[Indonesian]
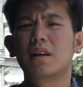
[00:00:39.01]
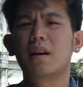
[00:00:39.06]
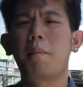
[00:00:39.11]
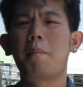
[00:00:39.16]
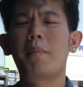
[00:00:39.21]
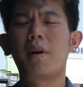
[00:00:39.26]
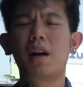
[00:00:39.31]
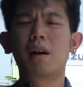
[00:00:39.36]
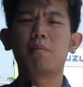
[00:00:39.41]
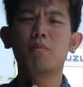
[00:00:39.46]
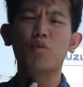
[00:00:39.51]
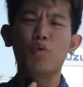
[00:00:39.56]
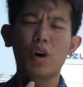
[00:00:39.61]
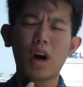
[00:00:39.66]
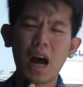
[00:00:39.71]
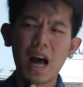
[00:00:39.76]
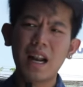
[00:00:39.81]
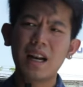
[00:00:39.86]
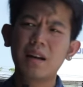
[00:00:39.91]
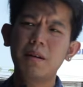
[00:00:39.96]

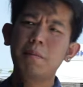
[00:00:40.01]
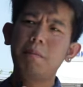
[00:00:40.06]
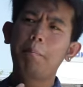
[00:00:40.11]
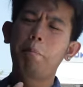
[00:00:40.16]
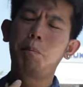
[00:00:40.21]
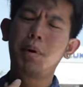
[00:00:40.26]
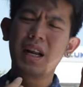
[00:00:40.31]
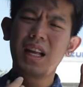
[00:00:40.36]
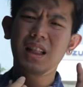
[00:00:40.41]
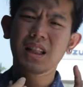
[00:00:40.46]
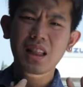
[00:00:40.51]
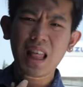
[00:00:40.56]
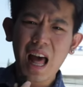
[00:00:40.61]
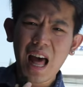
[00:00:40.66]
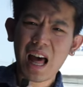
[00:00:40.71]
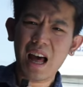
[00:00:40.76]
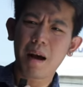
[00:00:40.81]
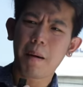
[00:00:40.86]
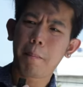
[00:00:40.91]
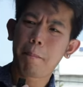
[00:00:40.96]
menemukan
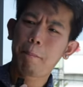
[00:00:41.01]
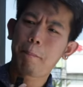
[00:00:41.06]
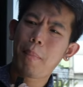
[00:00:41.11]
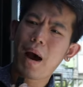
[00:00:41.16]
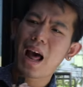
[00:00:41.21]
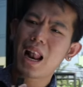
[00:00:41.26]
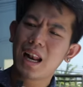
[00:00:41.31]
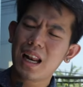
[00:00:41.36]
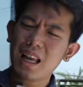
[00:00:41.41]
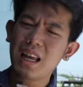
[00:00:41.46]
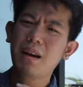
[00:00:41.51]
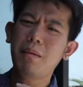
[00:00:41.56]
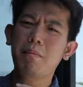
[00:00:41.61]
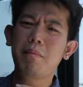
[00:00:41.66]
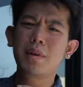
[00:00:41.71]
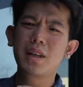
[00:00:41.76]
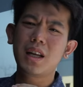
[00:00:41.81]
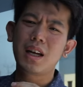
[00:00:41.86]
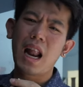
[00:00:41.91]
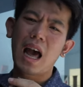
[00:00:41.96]
berita paling
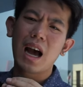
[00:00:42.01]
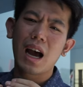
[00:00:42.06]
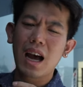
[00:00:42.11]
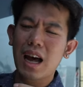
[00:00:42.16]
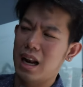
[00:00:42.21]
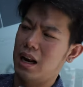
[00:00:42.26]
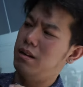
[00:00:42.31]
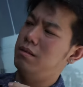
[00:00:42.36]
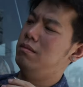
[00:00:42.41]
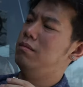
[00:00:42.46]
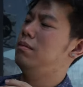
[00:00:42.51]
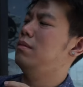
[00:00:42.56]
menyenangkan.